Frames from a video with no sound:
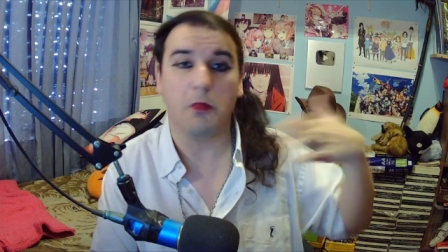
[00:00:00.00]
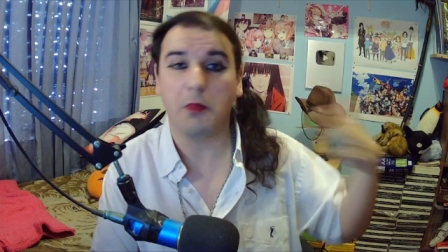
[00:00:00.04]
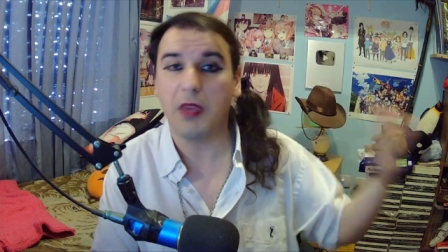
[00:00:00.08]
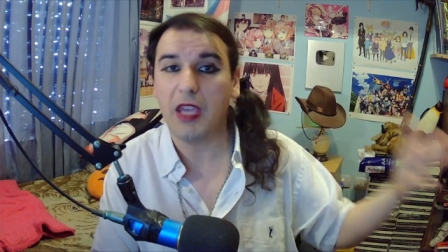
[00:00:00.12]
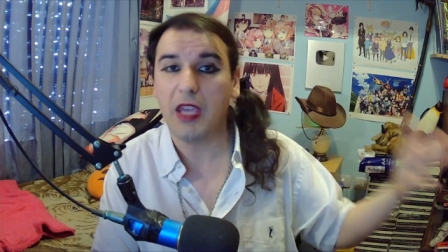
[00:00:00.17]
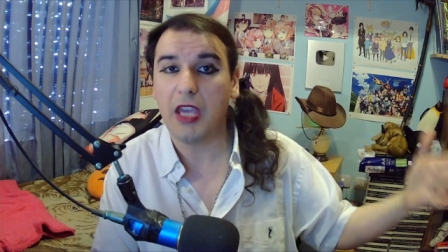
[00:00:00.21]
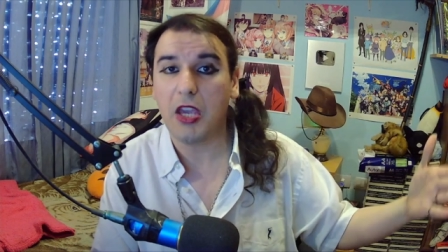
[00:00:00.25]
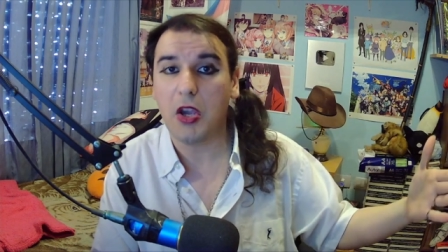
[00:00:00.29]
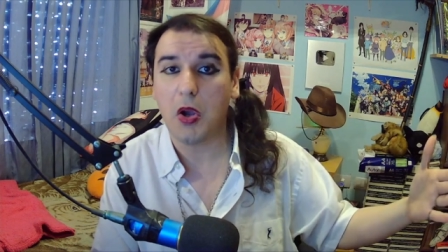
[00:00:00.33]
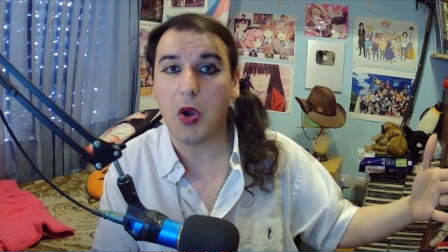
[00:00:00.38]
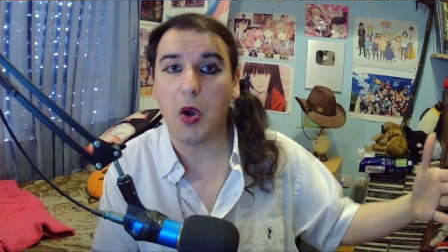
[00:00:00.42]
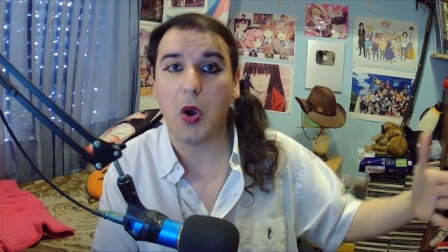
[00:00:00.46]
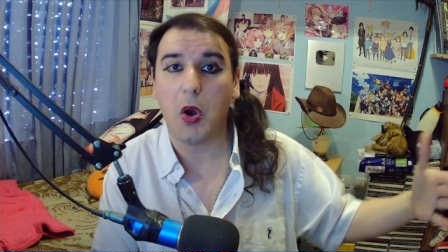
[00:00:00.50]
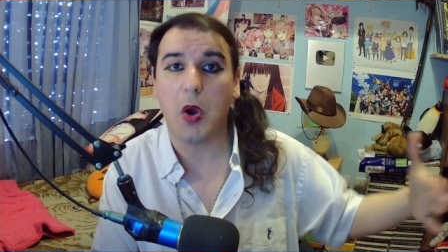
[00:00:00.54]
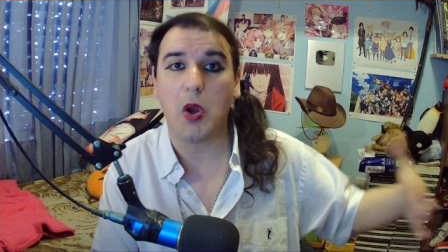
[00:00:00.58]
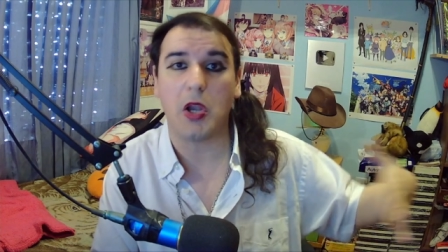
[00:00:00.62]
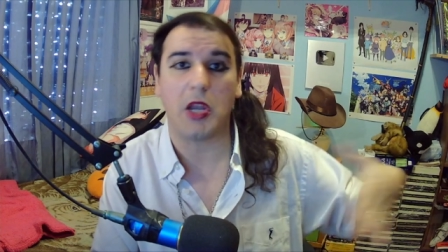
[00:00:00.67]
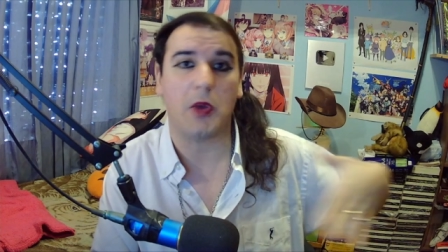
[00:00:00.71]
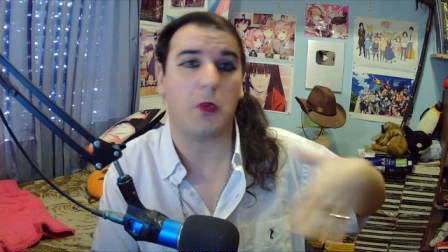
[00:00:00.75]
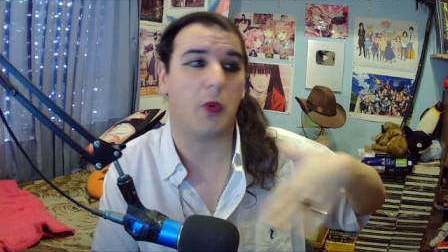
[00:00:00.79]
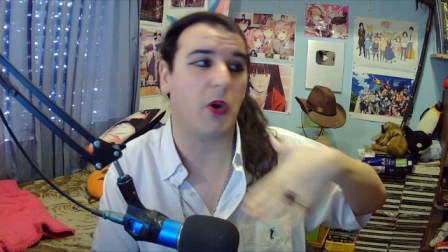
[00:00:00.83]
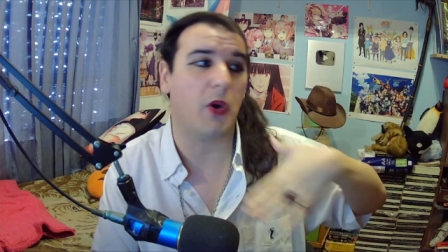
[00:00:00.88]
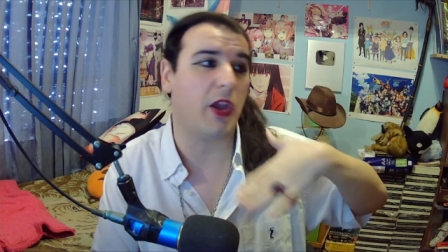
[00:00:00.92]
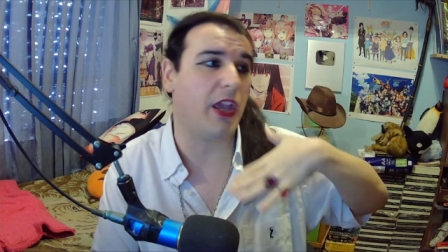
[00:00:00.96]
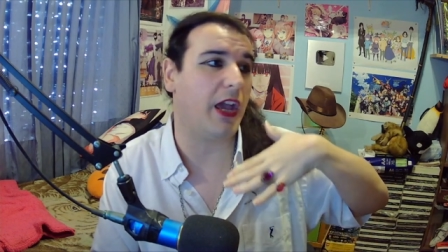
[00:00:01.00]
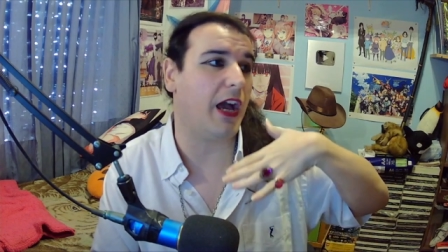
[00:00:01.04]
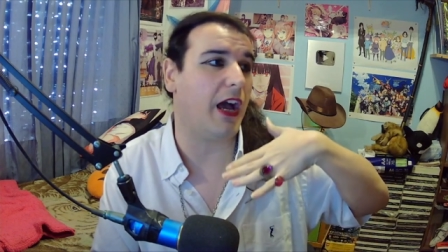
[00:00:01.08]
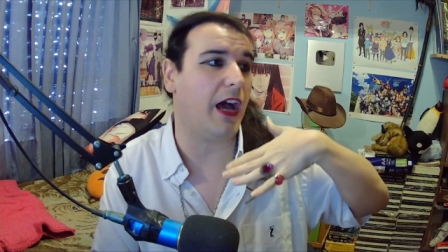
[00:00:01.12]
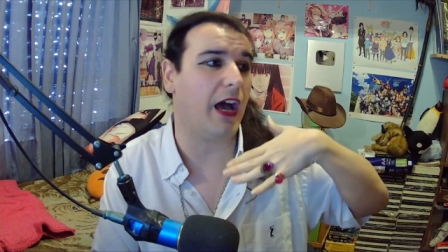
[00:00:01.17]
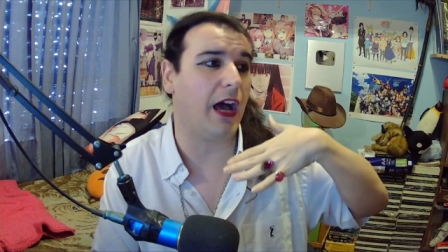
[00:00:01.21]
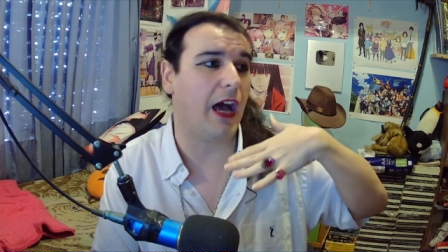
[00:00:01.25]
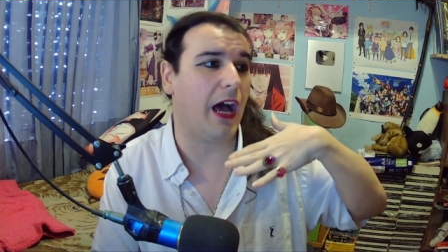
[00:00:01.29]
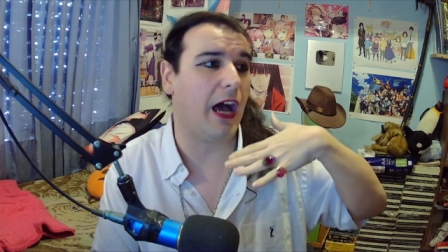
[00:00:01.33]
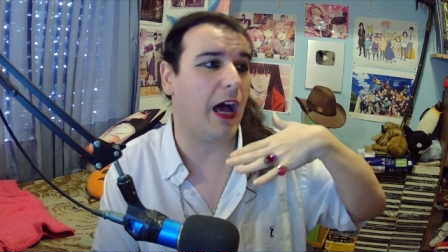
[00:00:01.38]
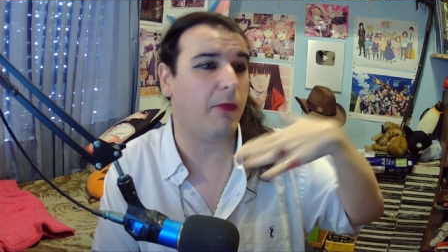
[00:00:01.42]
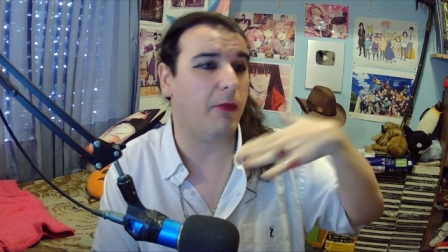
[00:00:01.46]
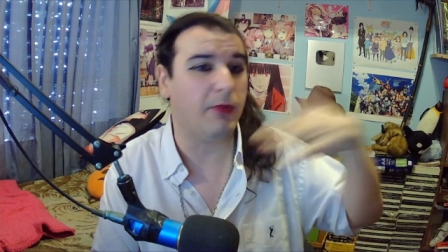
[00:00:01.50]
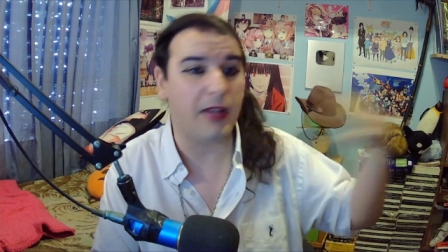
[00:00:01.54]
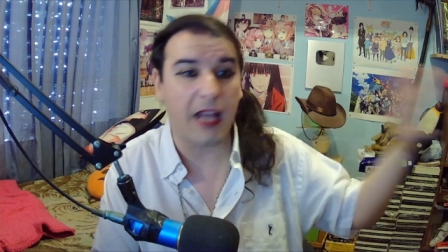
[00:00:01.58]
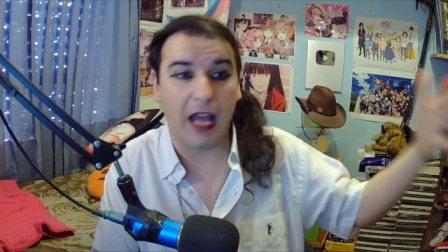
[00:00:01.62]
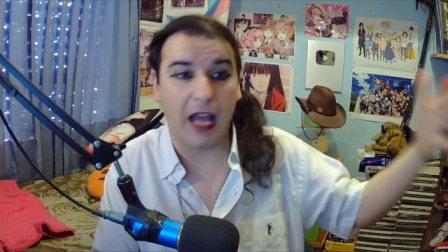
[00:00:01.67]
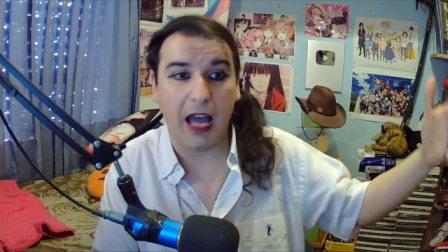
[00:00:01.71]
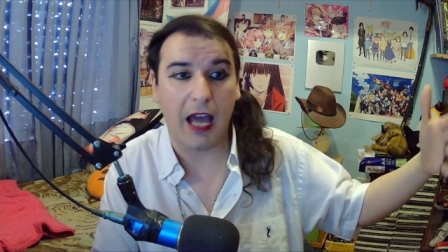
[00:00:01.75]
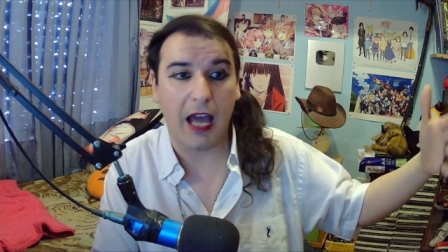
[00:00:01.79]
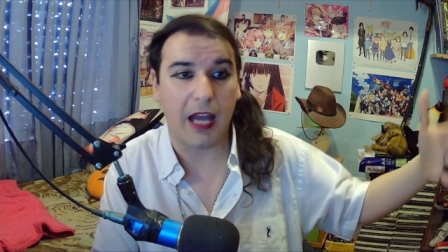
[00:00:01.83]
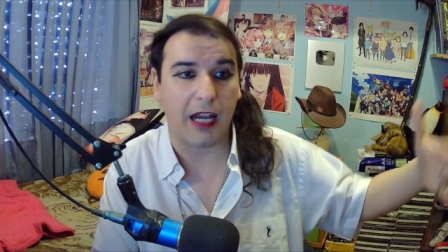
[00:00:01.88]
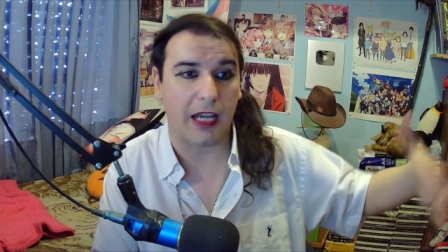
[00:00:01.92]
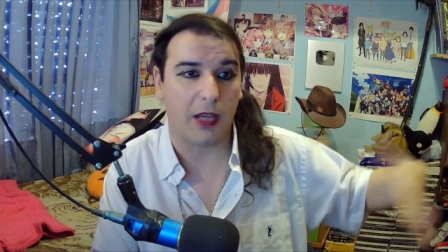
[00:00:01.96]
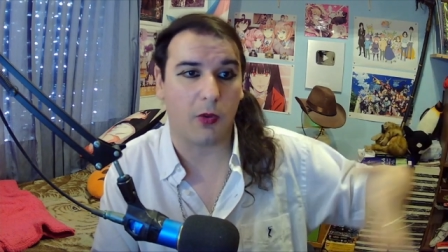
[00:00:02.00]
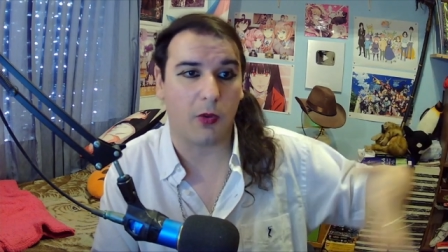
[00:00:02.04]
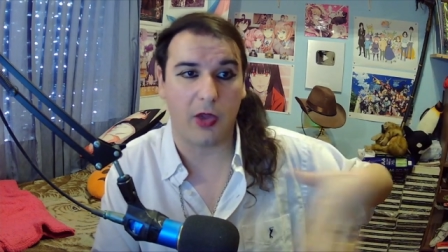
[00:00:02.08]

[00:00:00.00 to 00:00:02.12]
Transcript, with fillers: conmigo, les voy a hablar,